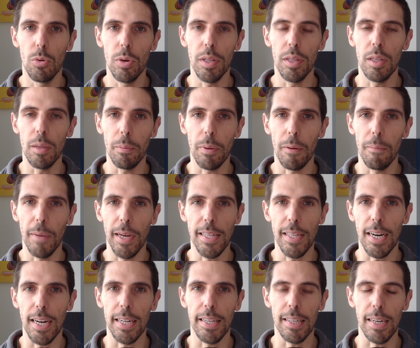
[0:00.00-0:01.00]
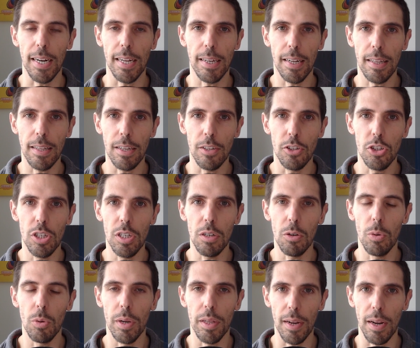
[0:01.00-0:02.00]
quindi per me tra i
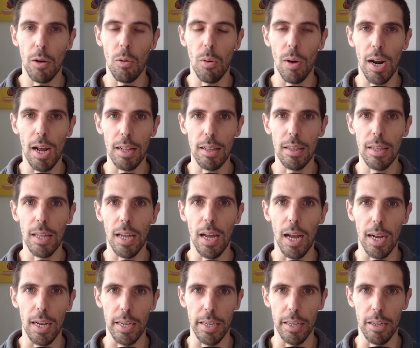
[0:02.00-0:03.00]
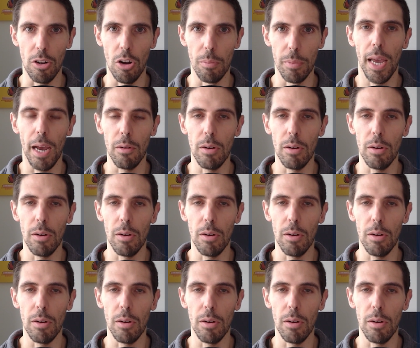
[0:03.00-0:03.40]
3,35 e i 3,40 al chilometro.